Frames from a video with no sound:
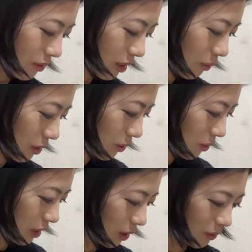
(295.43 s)
今ちょっと
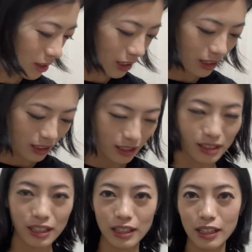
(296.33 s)
さっきまで使ってたやつ
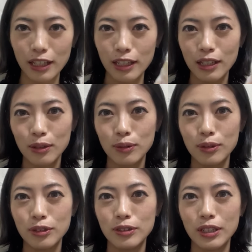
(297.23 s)
があって、こ
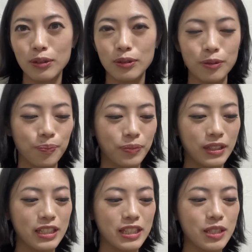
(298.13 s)
ういう
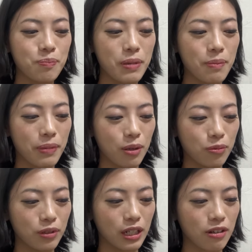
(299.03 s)

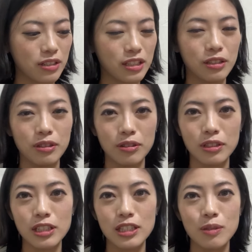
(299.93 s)
キッチンペーパー、これ乾いちゃってるけど
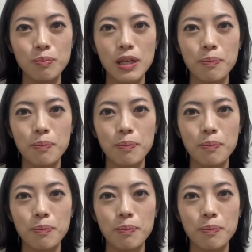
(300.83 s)
キッチンペー